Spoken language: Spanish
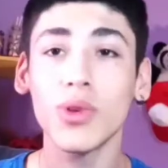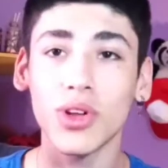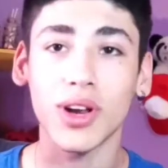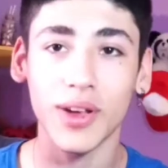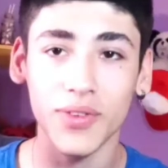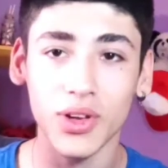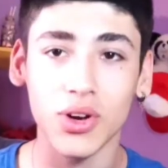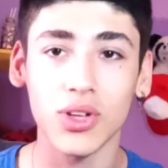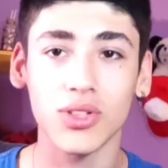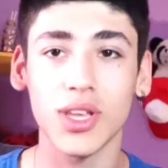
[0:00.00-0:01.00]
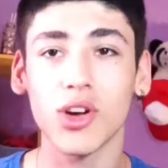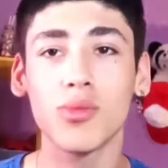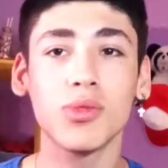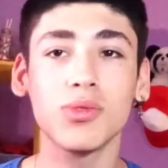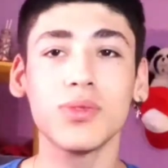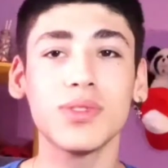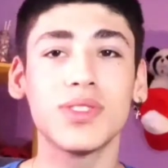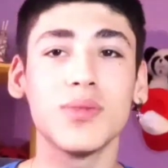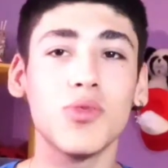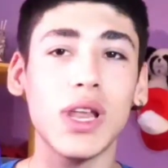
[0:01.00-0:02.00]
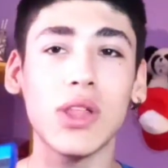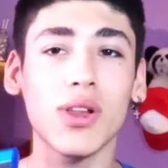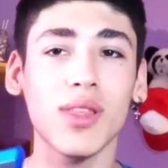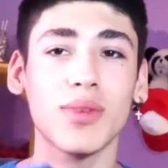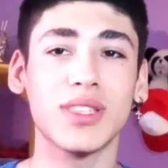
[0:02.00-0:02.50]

buenos gráficos. Es como un simulador de